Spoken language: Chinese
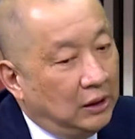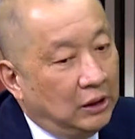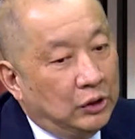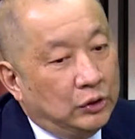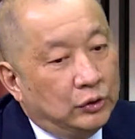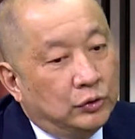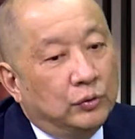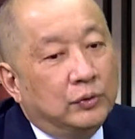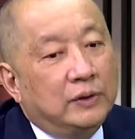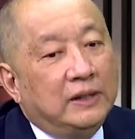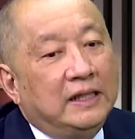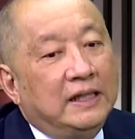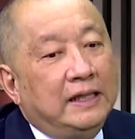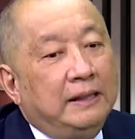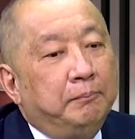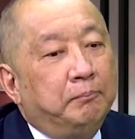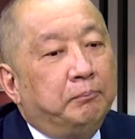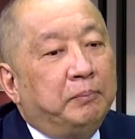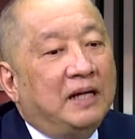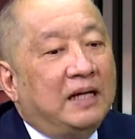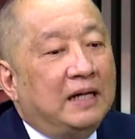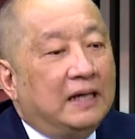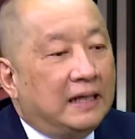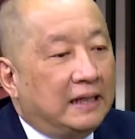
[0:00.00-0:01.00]
所以一
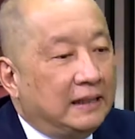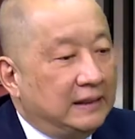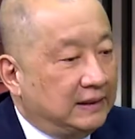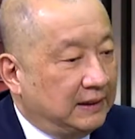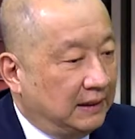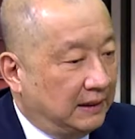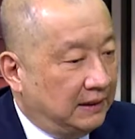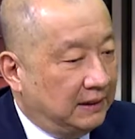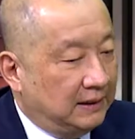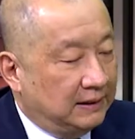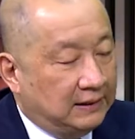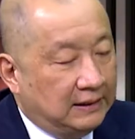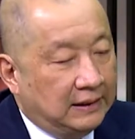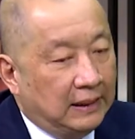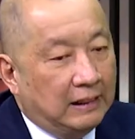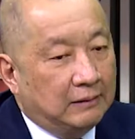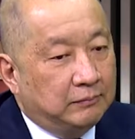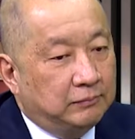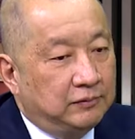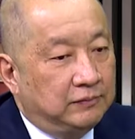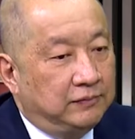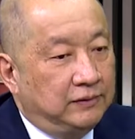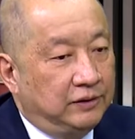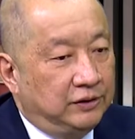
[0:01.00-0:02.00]
般来讲呢，大
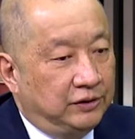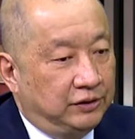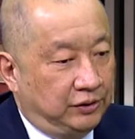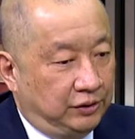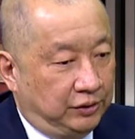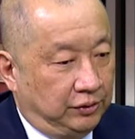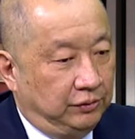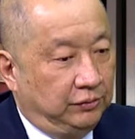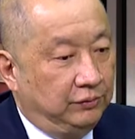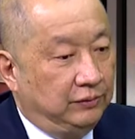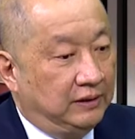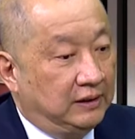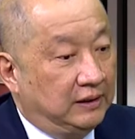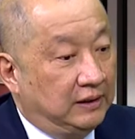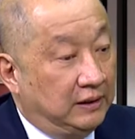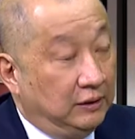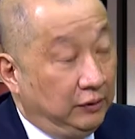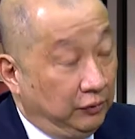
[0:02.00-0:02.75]
部分指数型的，